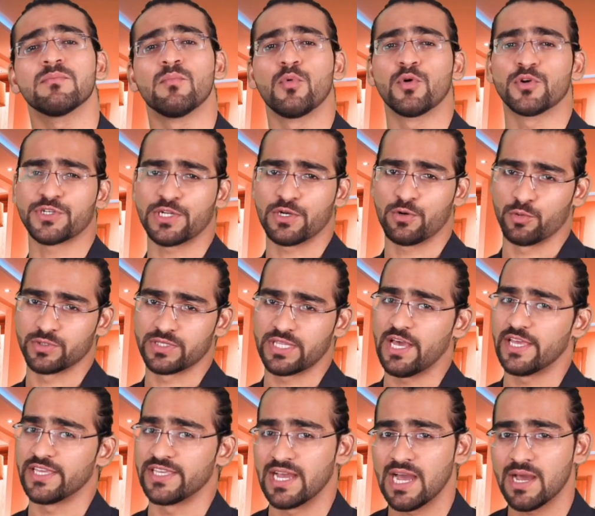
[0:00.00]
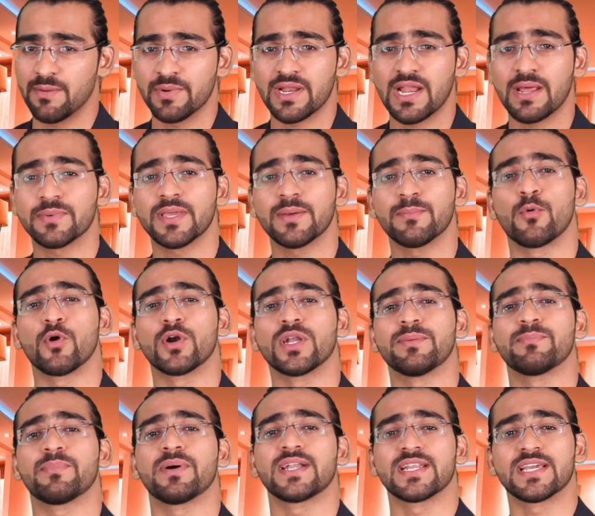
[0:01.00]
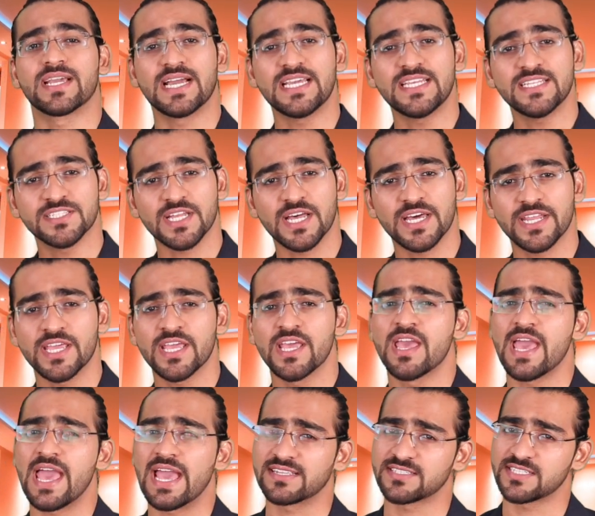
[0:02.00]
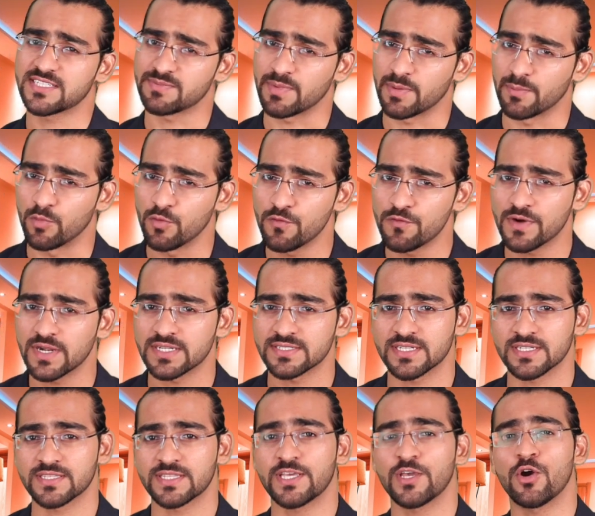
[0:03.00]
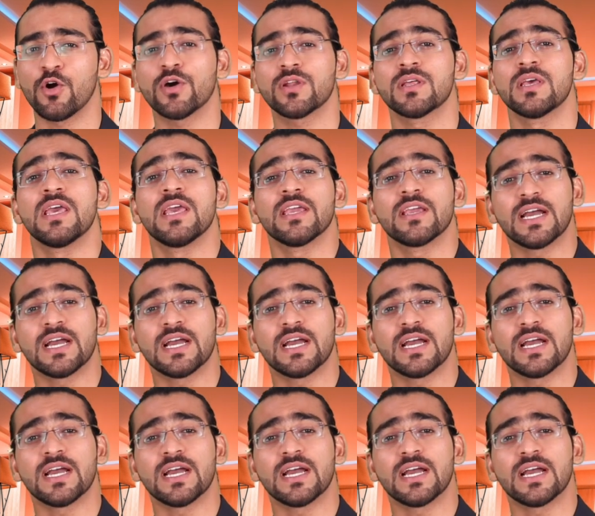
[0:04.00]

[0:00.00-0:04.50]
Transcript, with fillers: मोशन होता है यहाँ पर आपके बॉडी पार्ट कई सारे एक्सिस में मूव कर सकते हैं और